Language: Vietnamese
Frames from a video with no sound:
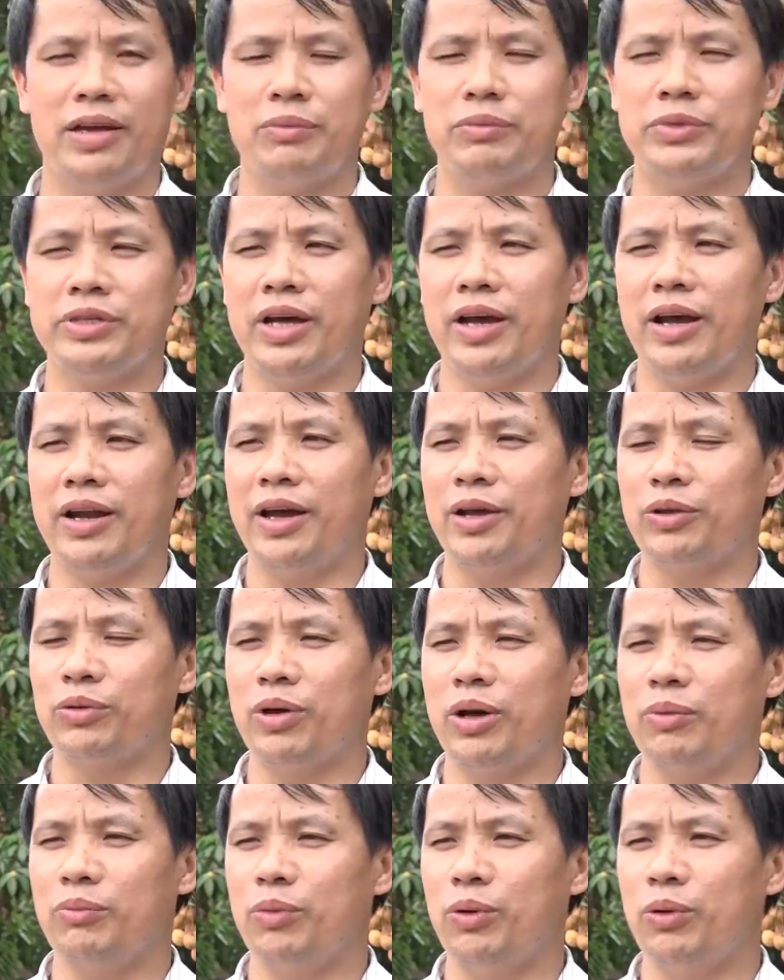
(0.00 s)
Kiểm tra lại
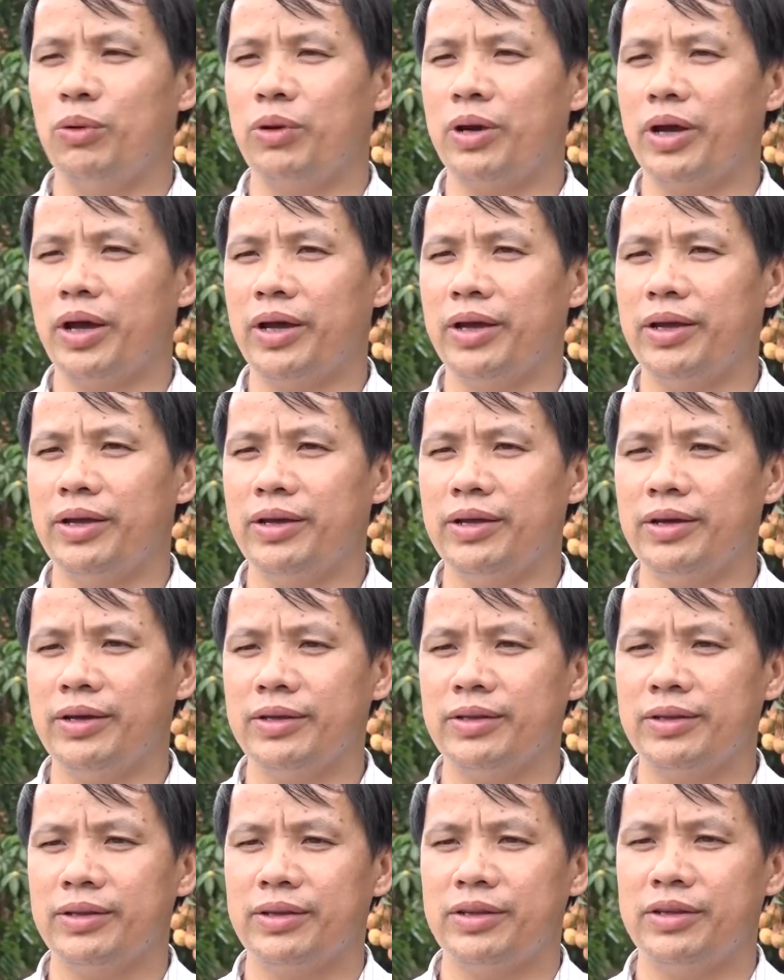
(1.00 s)
toàn bộ cái
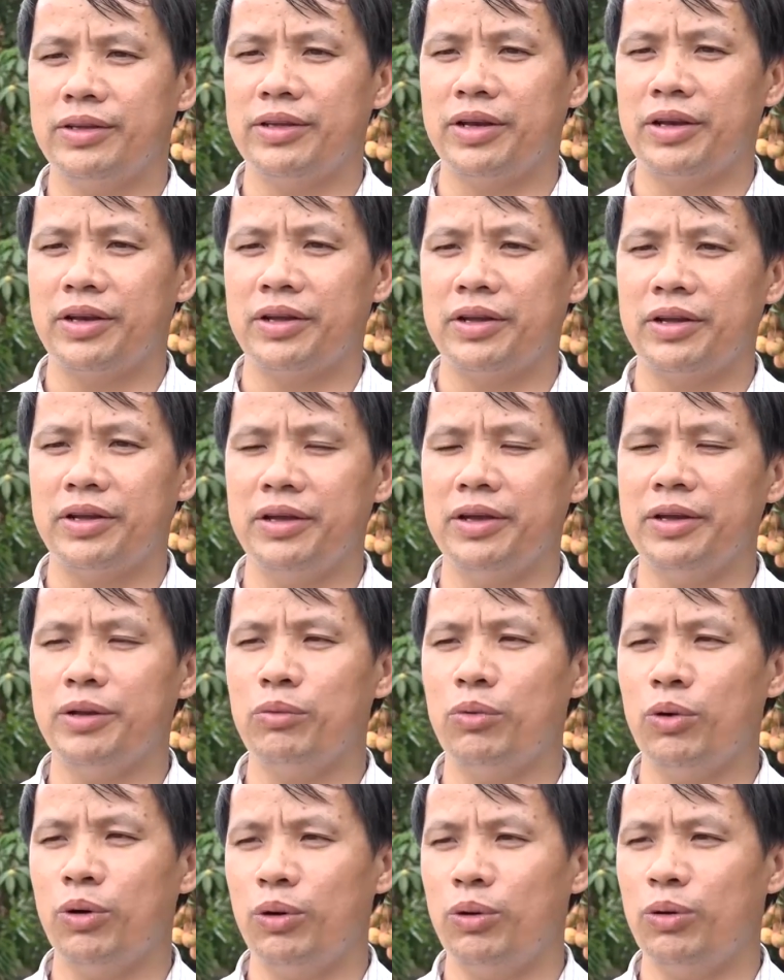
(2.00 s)
nhật ký
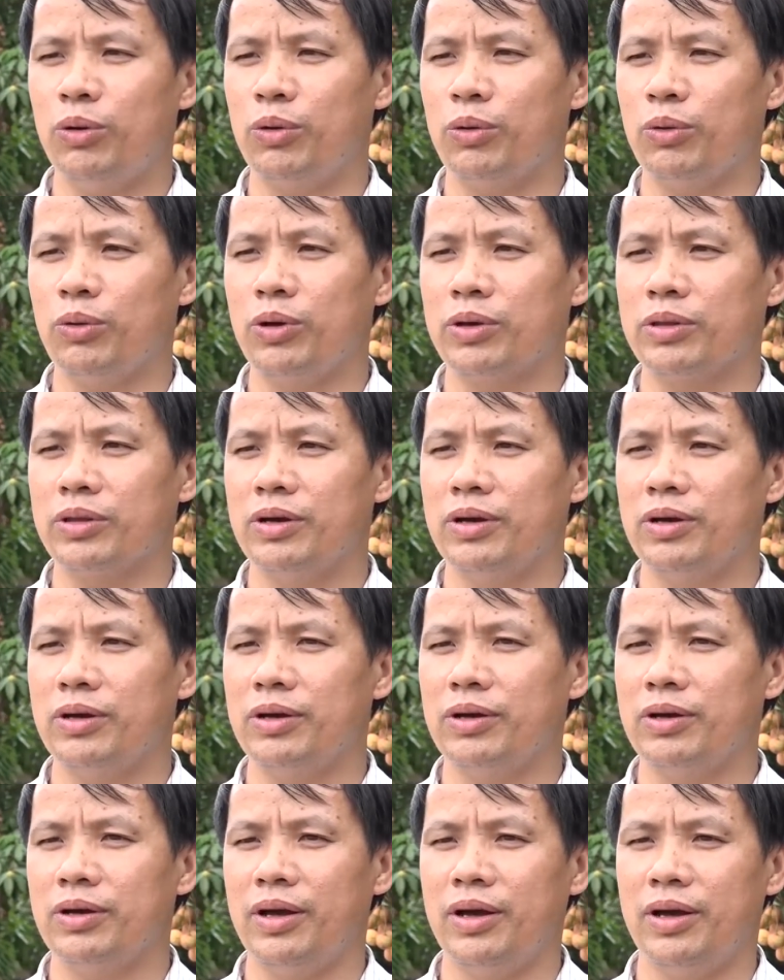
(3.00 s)
nông hộ của
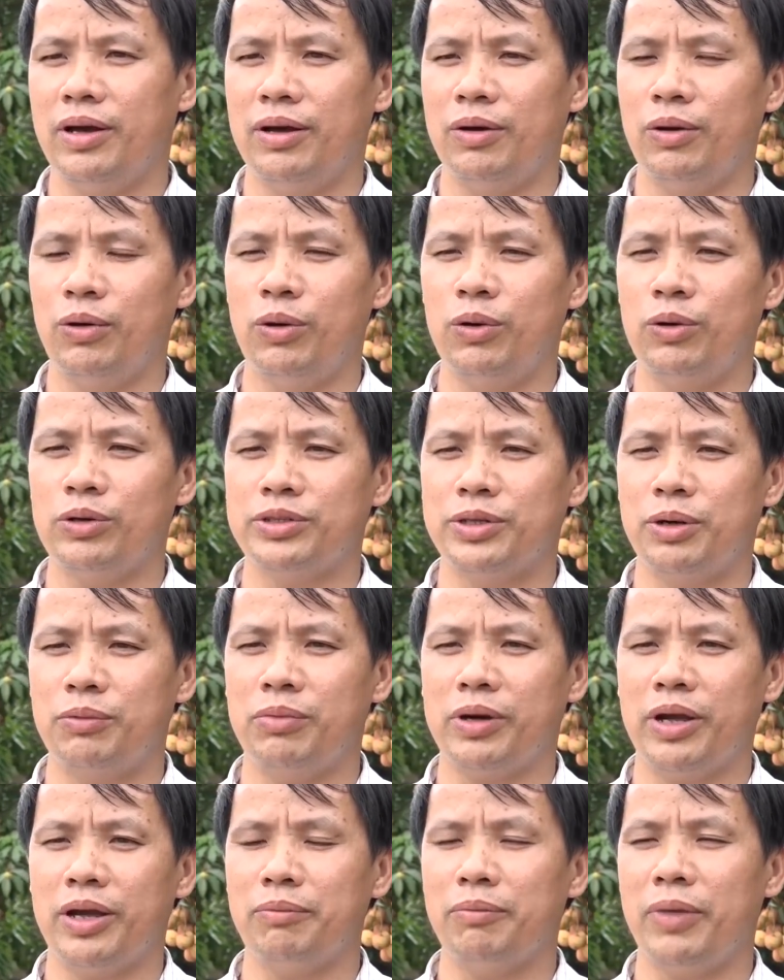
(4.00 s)
từng hộ
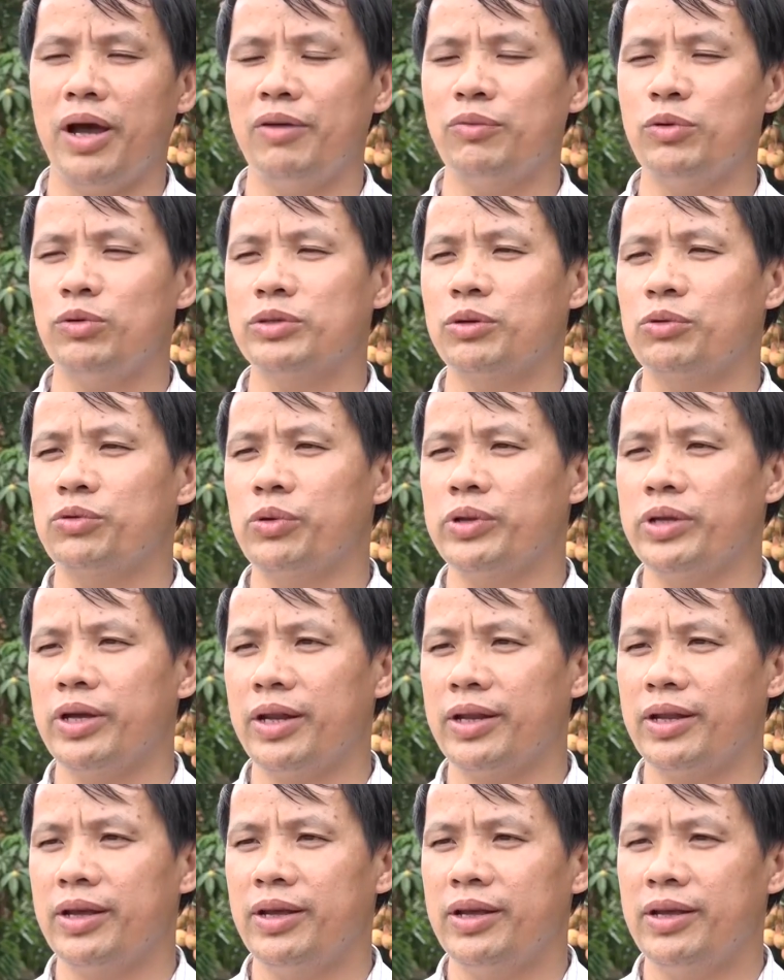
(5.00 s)
trong cái mã vùng trồng xuất
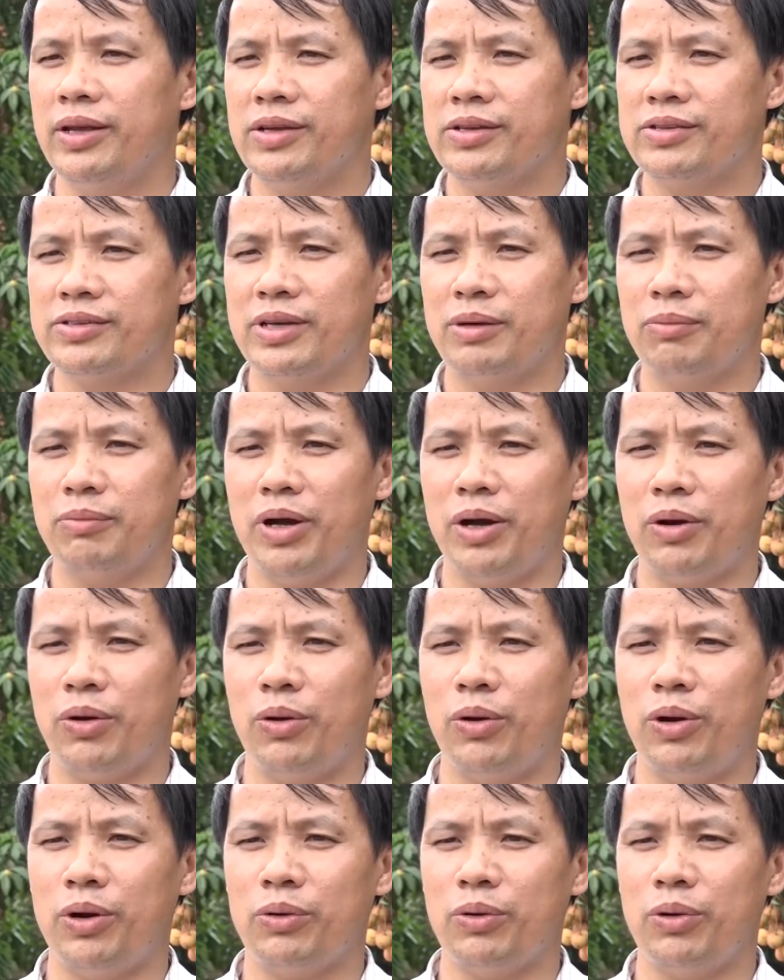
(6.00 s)
Nhật, xem bà
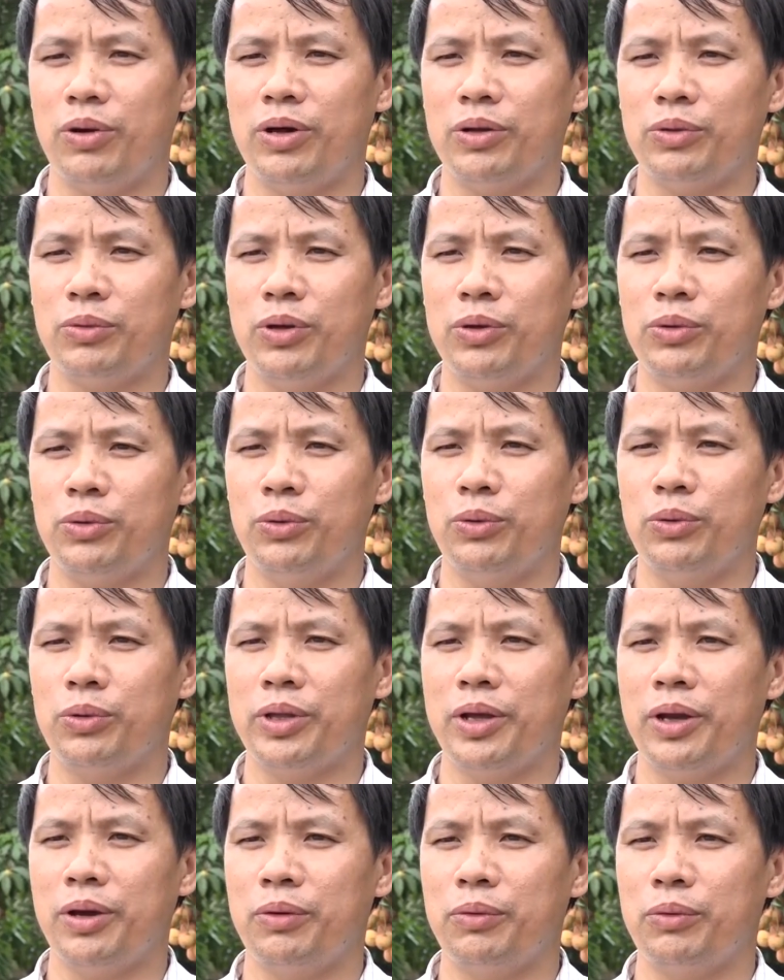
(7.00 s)
con có tuân thủ
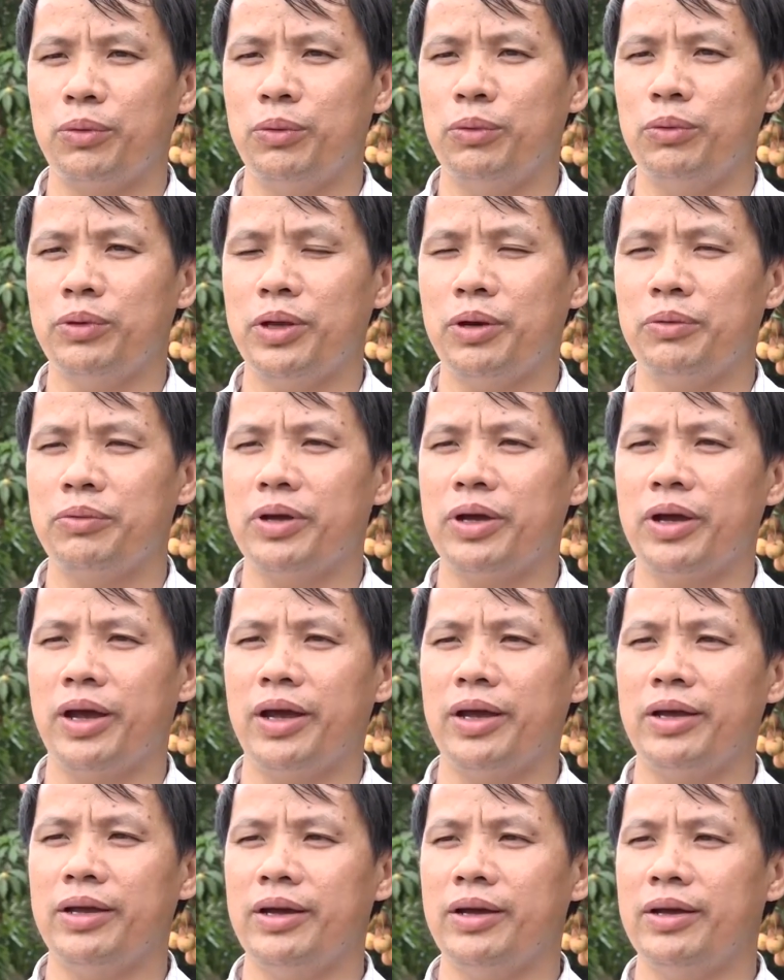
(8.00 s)
theo đúng theo những
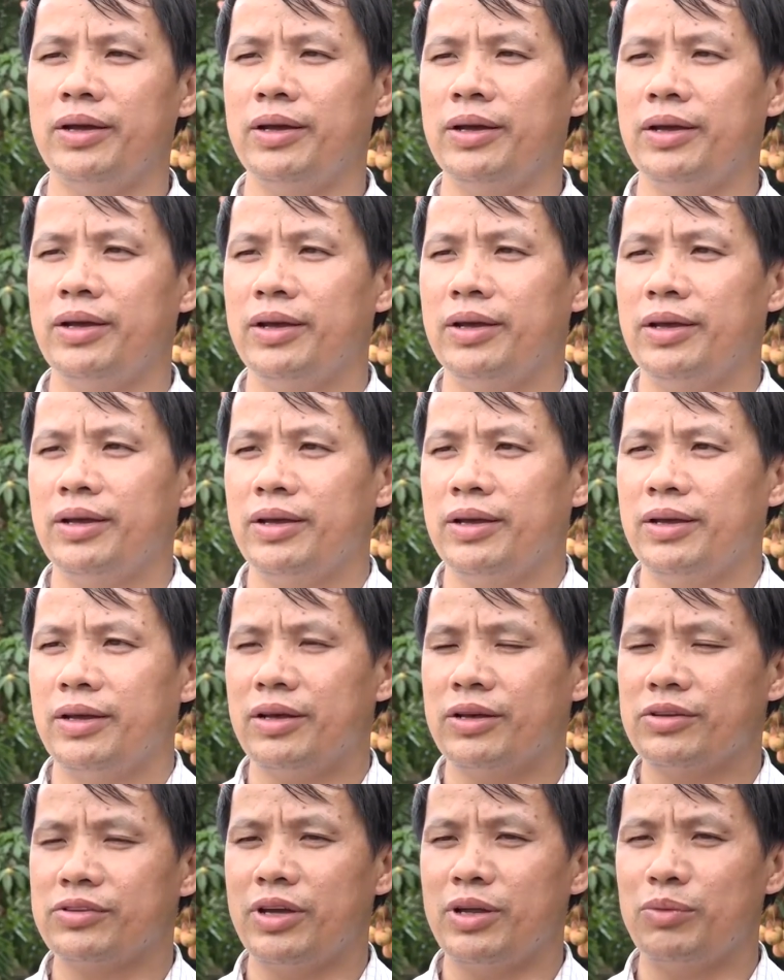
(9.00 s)
cái
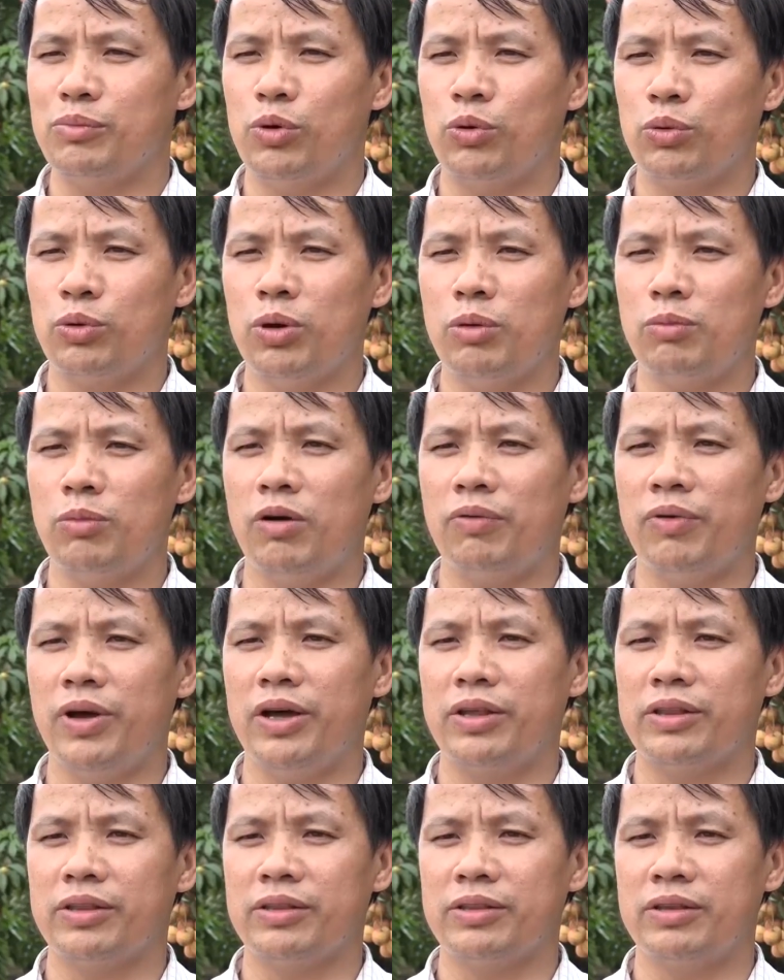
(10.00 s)
danh mục thuốc bảo
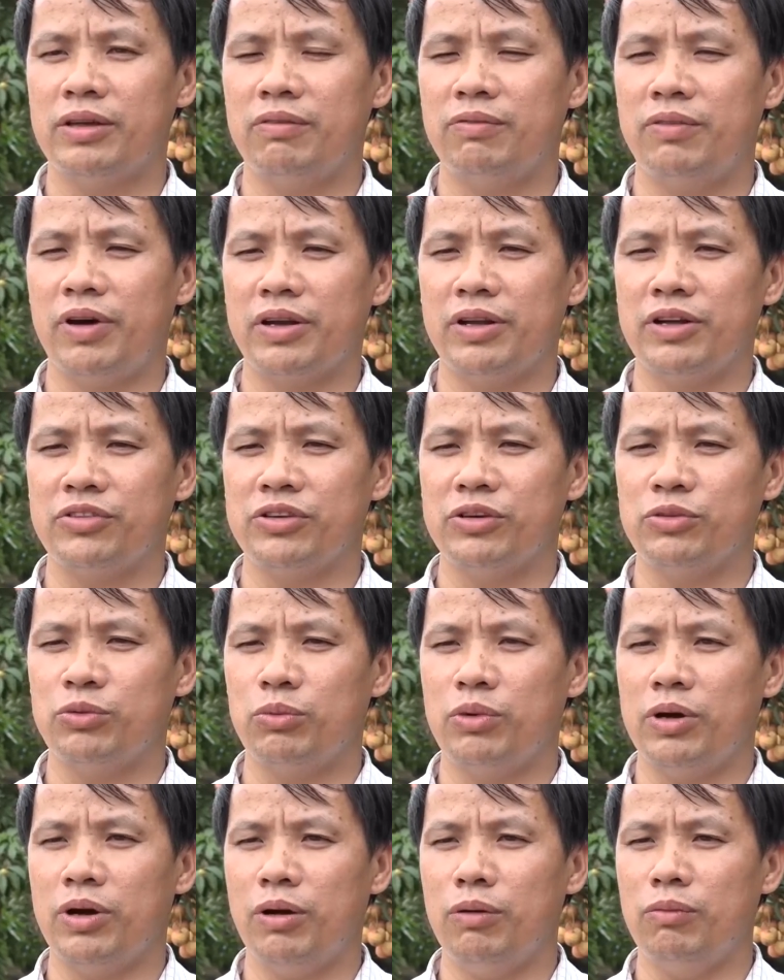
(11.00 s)
vệ thực vật được sử
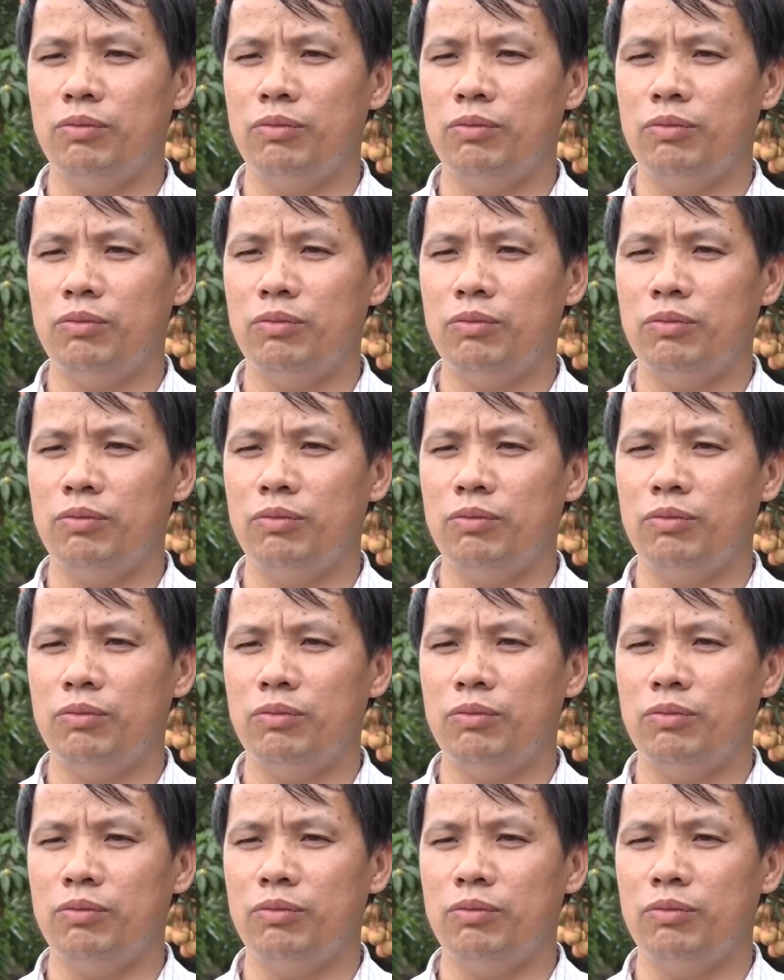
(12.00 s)
dụng